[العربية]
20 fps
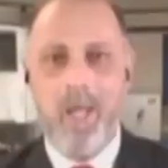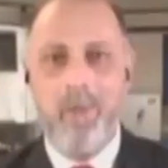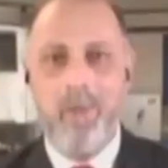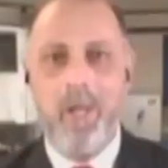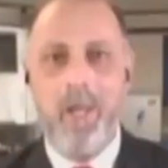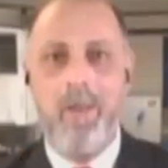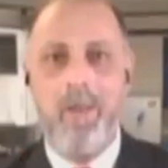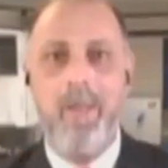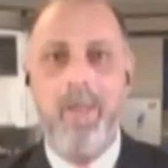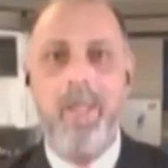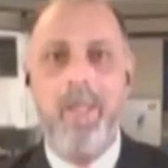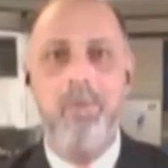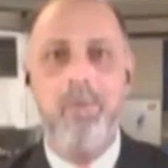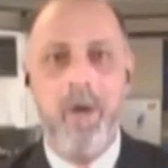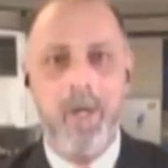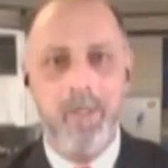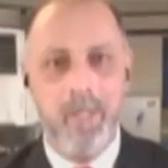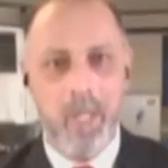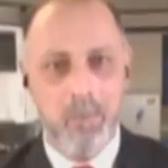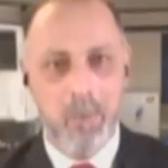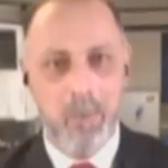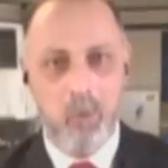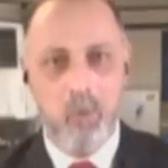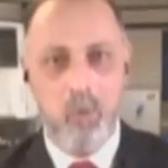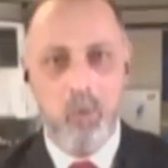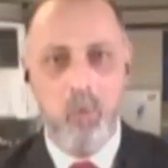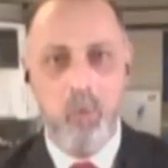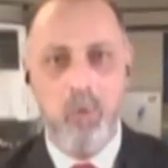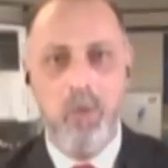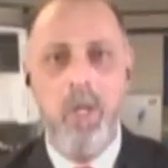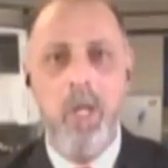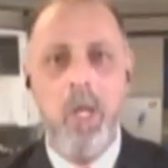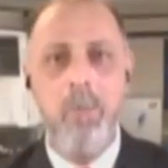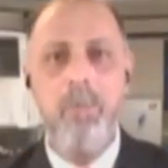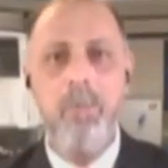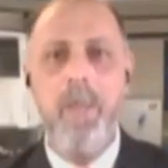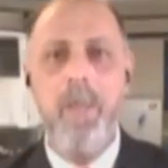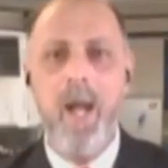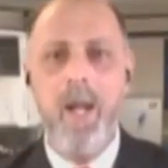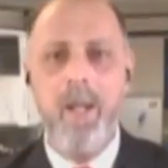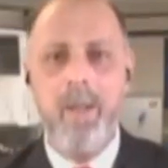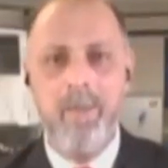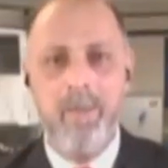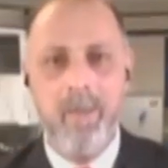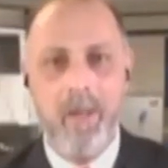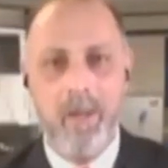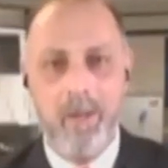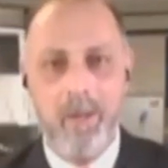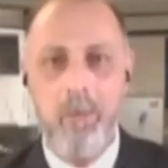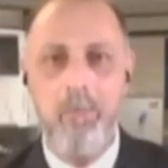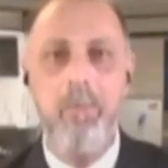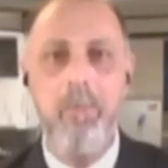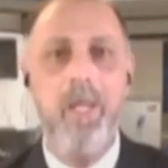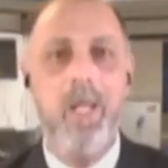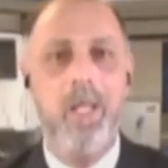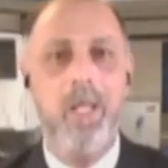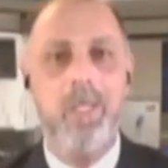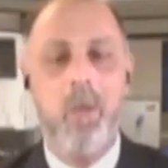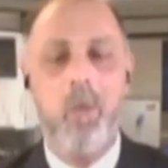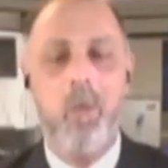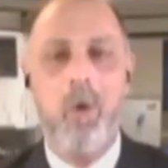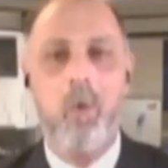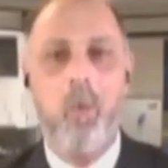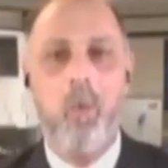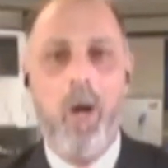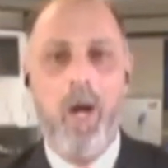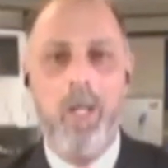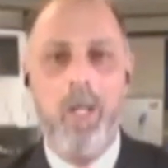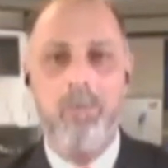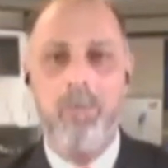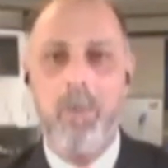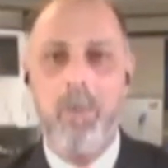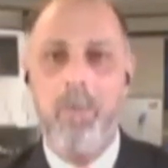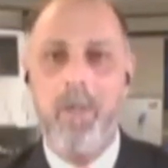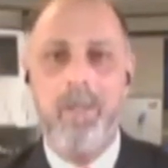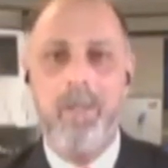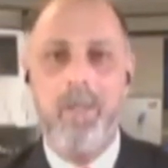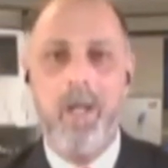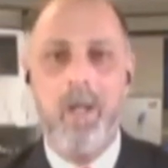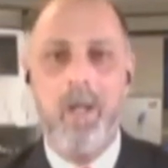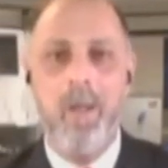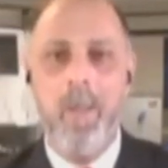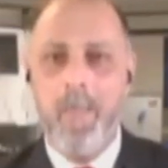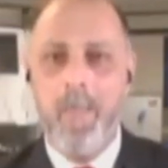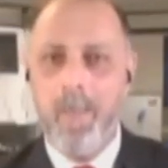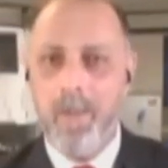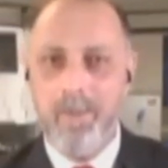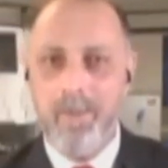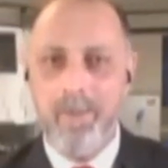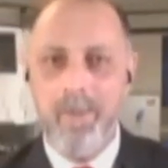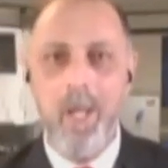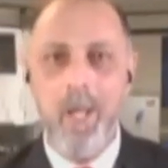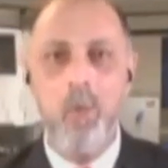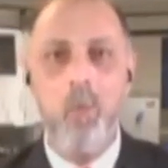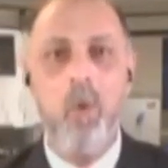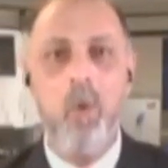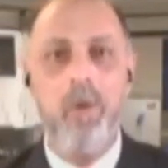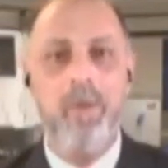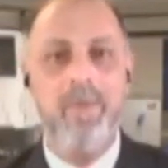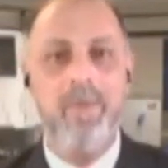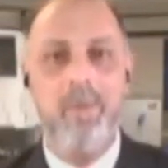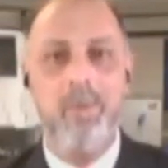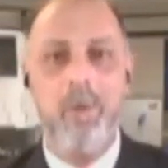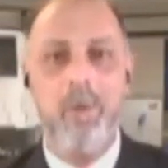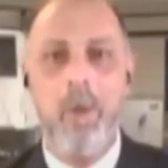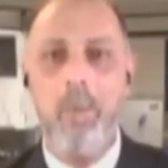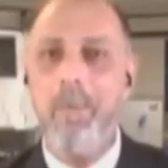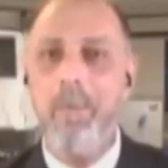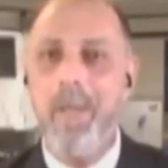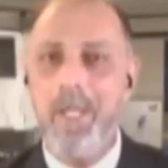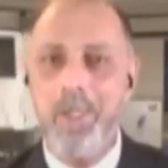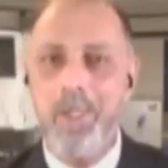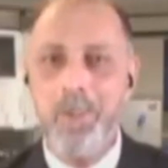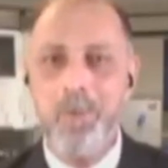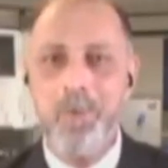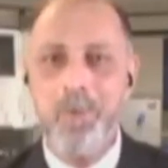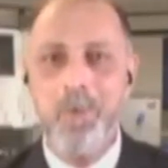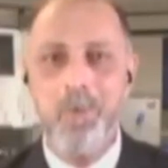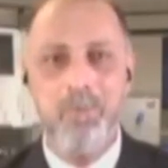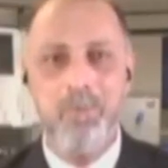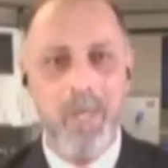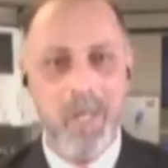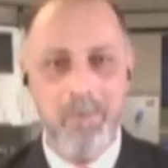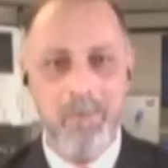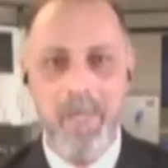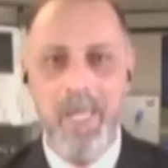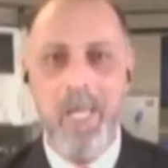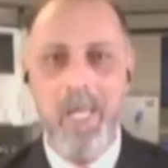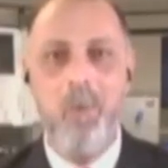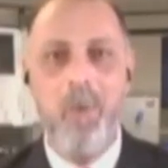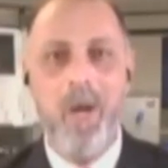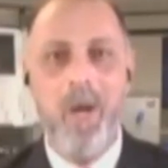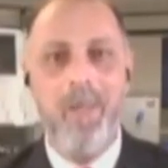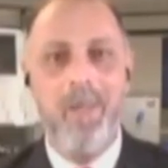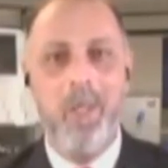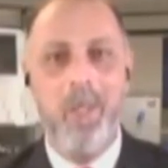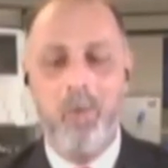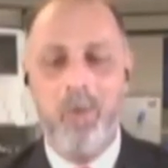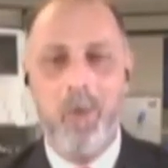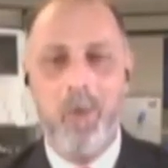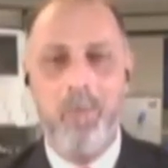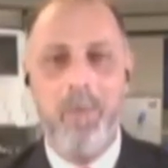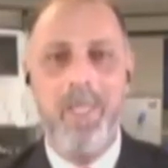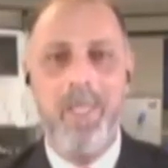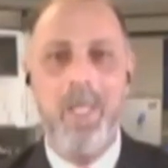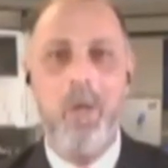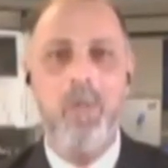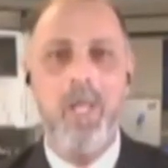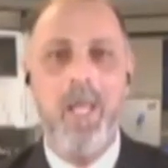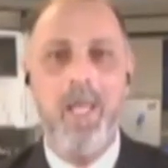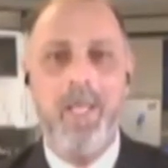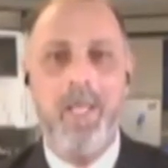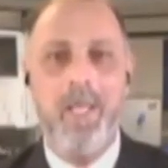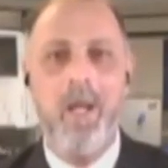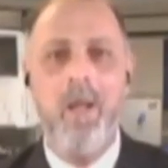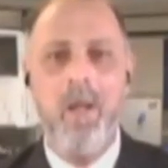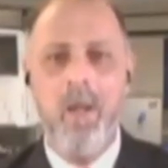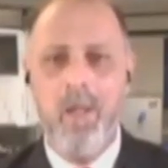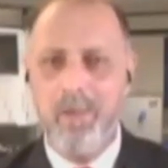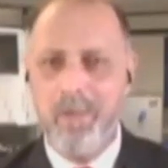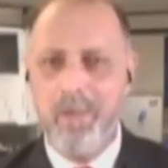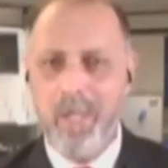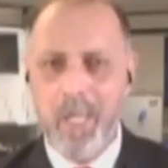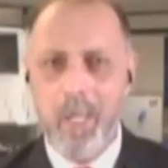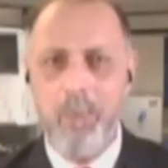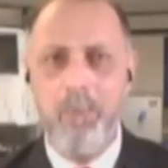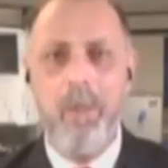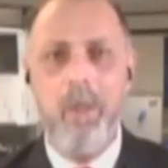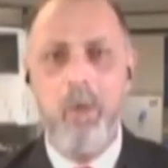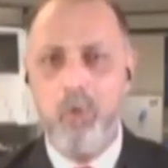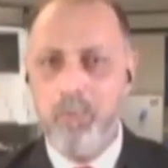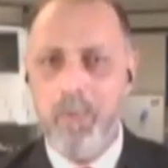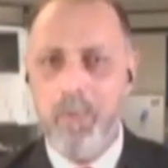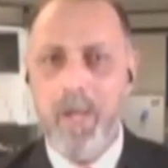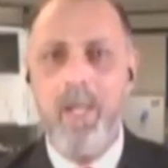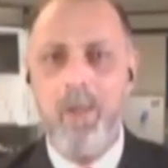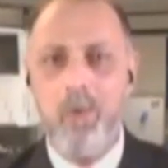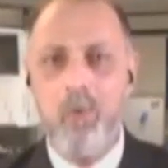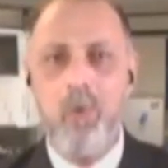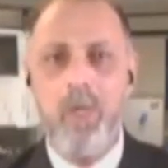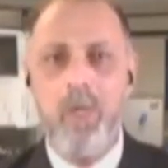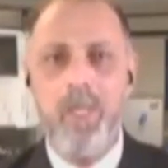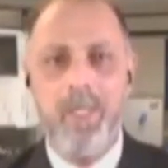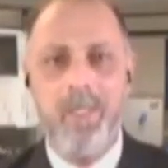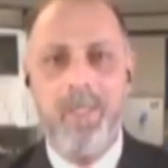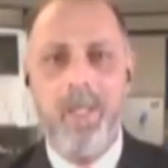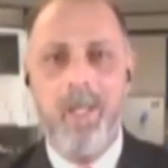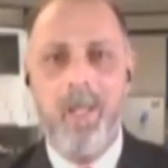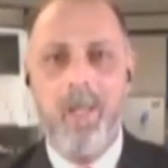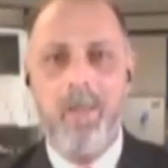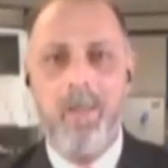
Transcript: اظهرت انخفاض المخزون باكثر من التوقعات بمقدار 2.5 مليون برميل وهذا يظهر بان هنالك طلب اجمالا جيد على